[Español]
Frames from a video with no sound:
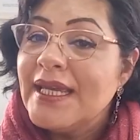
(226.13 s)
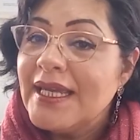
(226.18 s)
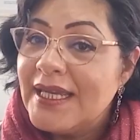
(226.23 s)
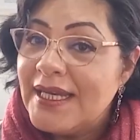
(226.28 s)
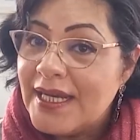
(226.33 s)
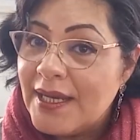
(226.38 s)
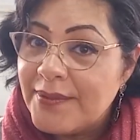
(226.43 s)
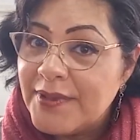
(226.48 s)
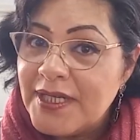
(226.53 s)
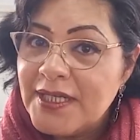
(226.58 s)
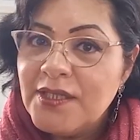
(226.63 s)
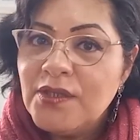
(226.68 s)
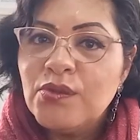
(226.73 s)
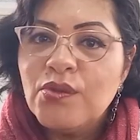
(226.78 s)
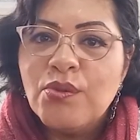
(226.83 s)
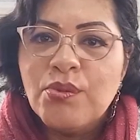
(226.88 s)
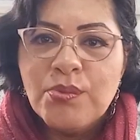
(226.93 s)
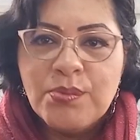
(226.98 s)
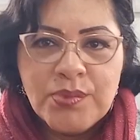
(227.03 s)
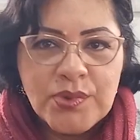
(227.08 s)
El
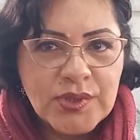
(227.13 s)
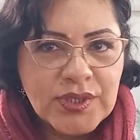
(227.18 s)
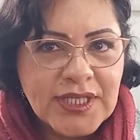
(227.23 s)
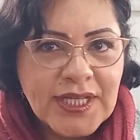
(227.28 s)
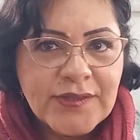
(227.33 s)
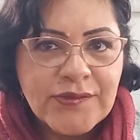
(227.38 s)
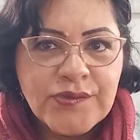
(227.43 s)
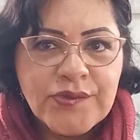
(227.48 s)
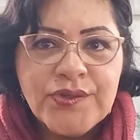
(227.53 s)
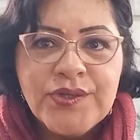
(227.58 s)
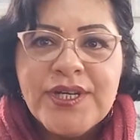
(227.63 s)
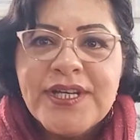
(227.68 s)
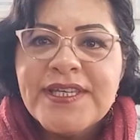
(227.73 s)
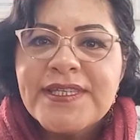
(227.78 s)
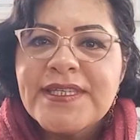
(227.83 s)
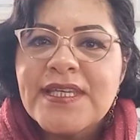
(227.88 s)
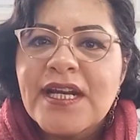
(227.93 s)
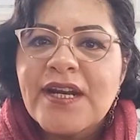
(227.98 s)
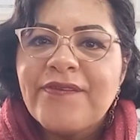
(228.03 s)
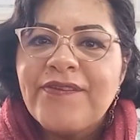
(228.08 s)
laberinto, por tanto,
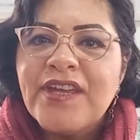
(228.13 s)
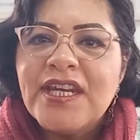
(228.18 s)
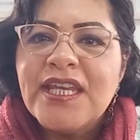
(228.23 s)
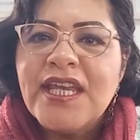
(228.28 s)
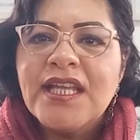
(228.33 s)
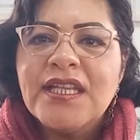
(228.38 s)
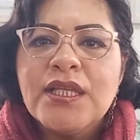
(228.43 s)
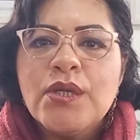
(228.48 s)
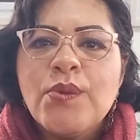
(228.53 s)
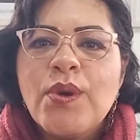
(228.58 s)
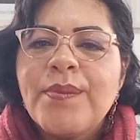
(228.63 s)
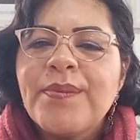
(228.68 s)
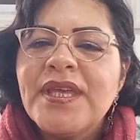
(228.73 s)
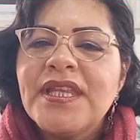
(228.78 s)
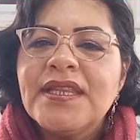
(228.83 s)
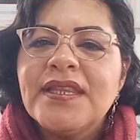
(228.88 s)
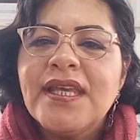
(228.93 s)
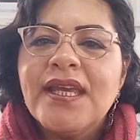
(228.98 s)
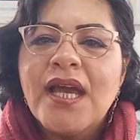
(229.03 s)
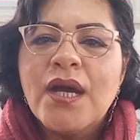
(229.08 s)
se refería
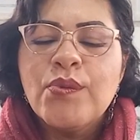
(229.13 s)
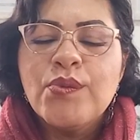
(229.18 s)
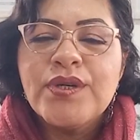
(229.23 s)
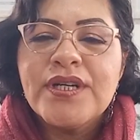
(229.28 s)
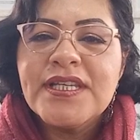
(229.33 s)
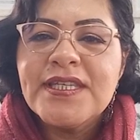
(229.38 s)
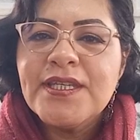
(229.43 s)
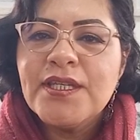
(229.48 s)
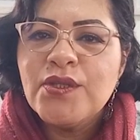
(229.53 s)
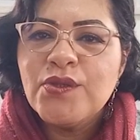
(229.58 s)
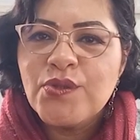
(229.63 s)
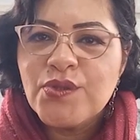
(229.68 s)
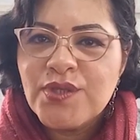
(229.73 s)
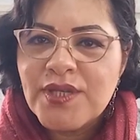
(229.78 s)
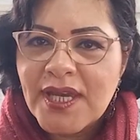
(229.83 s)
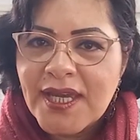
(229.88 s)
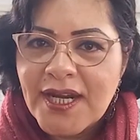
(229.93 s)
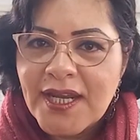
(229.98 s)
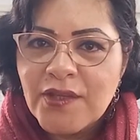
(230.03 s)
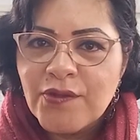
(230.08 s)
antiguamente a un recinto
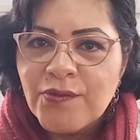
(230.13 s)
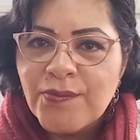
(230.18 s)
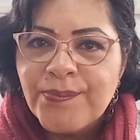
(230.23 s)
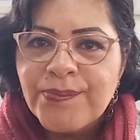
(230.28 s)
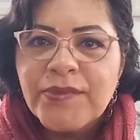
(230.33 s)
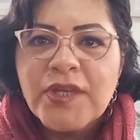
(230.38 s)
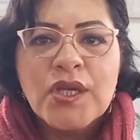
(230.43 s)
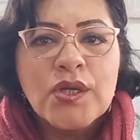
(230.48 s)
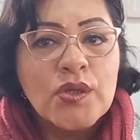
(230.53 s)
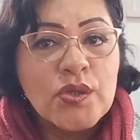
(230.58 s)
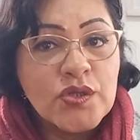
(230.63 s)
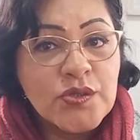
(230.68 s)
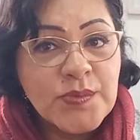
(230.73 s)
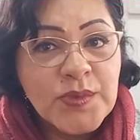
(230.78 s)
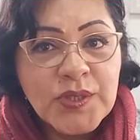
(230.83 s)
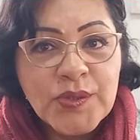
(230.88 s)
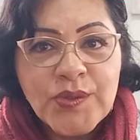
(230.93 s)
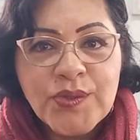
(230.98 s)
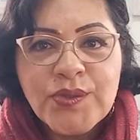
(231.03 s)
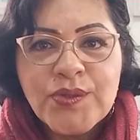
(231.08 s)
sagrado. Los
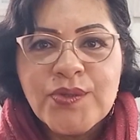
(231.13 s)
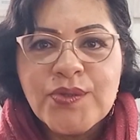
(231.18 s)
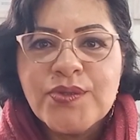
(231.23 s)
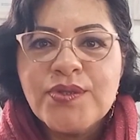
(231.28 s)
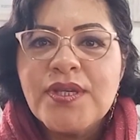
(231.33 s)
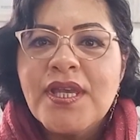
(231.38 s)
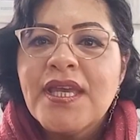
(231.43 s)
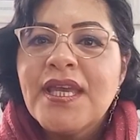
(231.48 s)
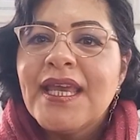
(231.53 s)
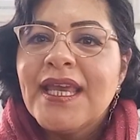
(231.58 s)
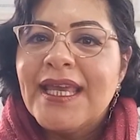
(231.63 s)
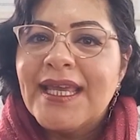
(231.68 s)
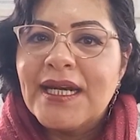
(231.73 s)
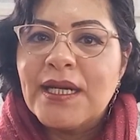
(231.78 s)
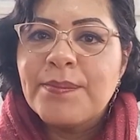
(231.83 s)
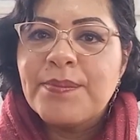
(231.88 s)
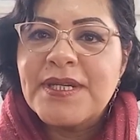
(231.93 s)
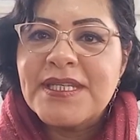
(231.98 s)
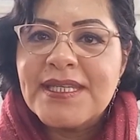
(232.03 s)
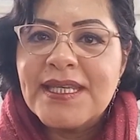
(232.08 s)
minoicos, que
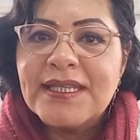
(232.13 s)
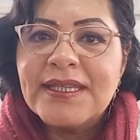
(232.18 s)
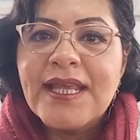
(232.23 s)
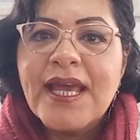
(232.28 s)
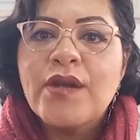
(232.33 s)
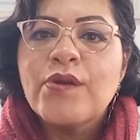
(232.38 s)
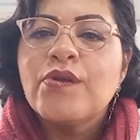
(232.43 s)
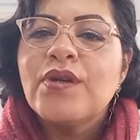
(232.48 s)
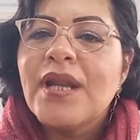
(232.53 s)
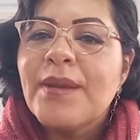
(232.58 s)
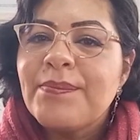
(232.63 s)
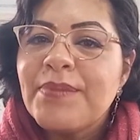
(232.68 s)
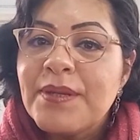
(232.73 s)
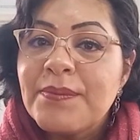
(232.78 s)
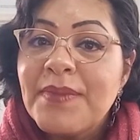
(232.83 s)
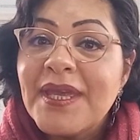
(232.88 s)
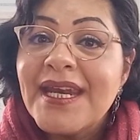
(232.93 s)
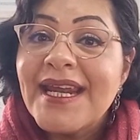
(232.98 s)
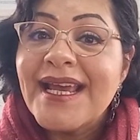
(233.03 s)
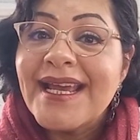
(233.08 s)
representaron la
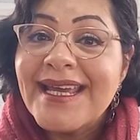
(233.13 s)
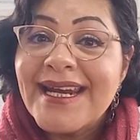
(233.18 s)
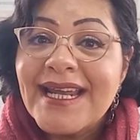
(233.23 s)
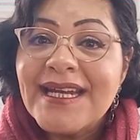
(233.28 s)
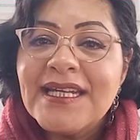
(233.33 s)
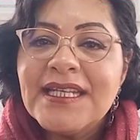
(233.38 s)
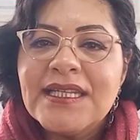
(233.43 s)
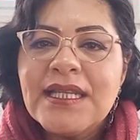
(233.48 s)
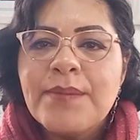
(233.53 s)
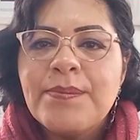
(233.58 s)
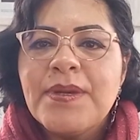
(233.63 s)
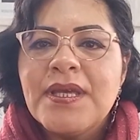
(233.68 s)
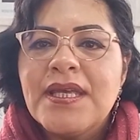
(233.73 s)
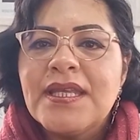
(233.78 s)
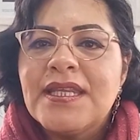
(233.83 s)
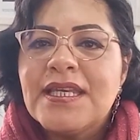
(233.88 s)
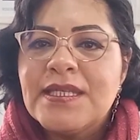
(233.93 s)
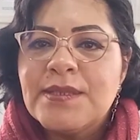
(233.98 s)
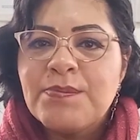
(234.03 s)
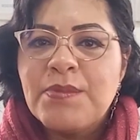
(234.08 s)
primera gran
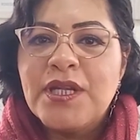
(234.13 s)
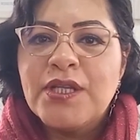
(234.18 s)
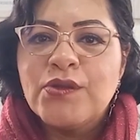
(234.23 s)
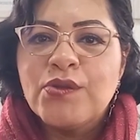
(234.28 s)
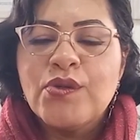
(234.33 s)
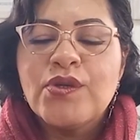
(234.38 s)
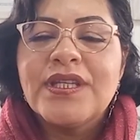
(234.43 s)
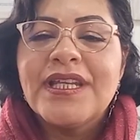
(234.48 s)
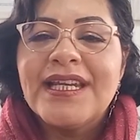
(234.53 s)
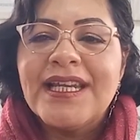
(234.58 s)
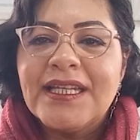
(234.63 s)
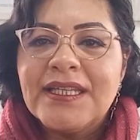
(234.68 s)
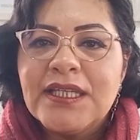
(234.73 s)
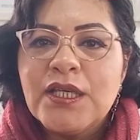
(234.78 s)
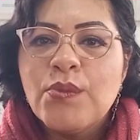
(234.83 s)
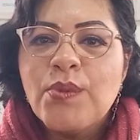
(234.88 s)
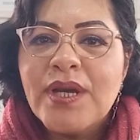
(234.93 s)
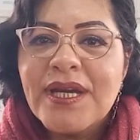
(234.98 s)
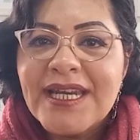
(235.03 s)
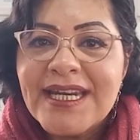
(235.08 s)
etapa de esplendor de la
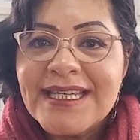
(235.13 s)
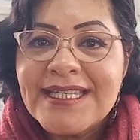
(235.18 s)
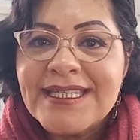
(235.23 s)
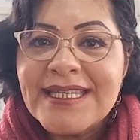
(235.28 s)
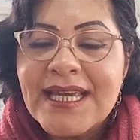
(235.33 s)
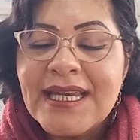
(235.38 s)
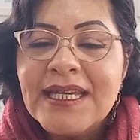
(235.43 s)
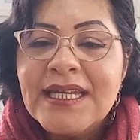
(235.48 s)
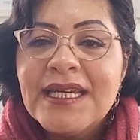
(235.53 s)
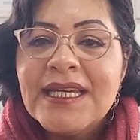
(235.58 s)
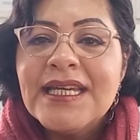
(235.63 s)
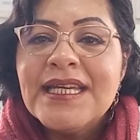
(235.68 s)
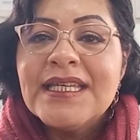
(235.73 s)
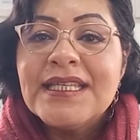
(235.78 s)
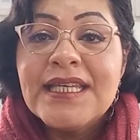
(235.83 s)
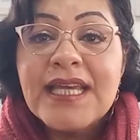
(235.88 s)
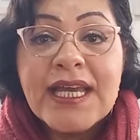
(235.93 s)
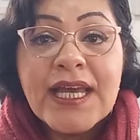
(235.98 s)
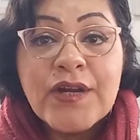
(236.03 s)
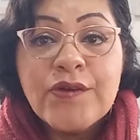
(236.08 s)
antigua Grecia,
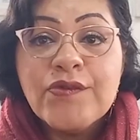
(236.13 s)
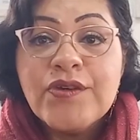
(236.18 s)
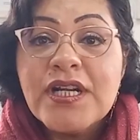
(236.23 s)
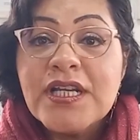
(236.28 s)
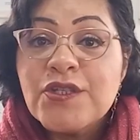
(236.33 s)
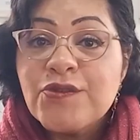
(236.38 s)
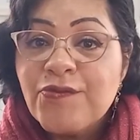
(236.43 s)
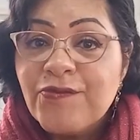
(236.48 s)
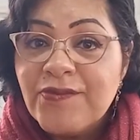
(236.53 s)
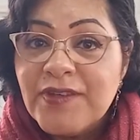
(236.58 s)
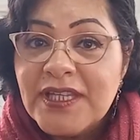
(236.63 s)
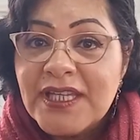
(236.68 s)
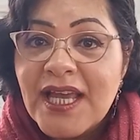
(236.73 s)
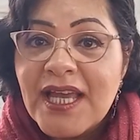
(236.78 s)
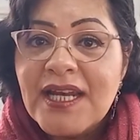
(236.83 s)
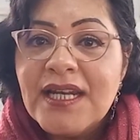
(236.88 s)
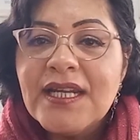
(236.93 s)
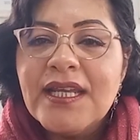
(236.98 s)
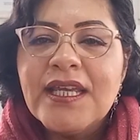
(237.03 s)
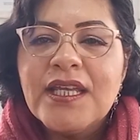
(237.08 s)
llegaron a su
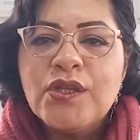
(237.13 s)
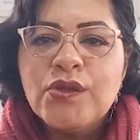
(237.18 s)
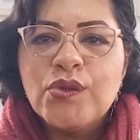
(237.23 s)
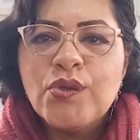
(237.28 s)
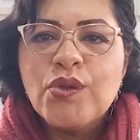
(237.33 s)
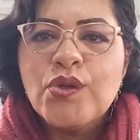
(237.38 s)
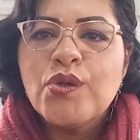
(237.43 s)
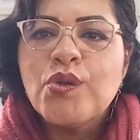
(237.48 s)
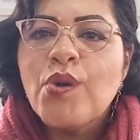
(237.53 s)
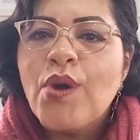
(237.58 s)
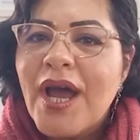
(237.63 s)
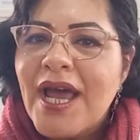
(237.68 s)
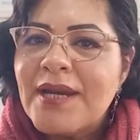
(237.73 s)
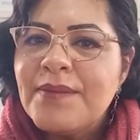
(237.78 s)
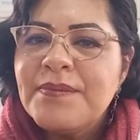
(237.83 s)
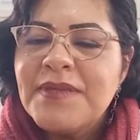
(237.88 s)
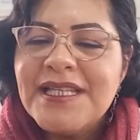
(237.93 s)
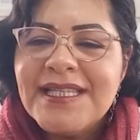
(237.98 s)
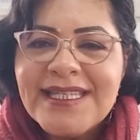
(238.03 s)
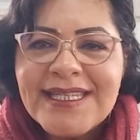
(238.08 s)
final en torno
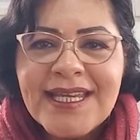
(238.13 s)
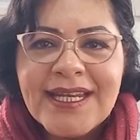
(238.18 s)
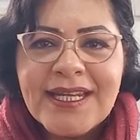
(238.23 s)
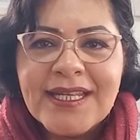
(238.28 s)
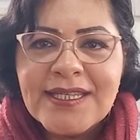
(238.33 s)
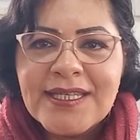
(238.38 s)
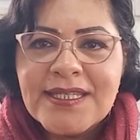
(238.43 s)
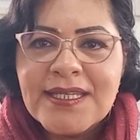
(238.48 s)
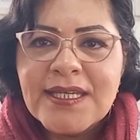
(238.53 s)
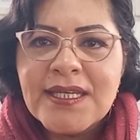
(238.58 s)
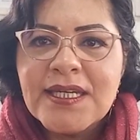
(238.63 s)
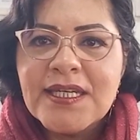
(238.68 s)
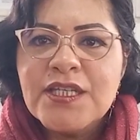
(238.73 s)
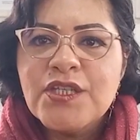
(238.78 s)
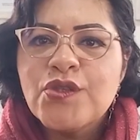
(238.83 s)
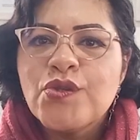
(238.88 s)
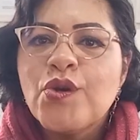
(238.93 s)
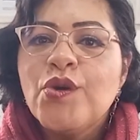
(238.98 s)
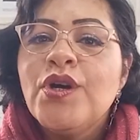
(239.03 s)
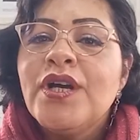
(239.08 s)
al 1100 a.C.
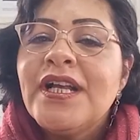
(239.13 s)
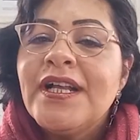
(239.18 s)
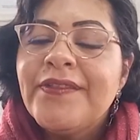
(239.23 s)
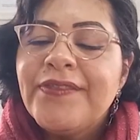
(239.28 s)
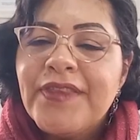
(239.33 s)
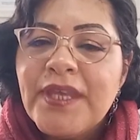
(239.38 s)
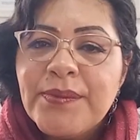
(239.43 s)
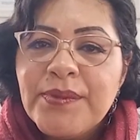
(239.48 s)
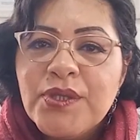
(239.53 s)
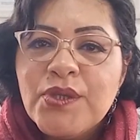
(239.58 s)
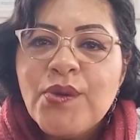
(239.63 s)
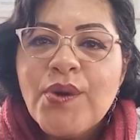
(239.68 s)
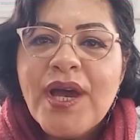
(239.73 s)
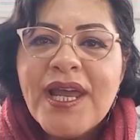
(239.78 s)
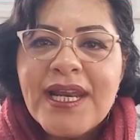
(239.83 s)
debido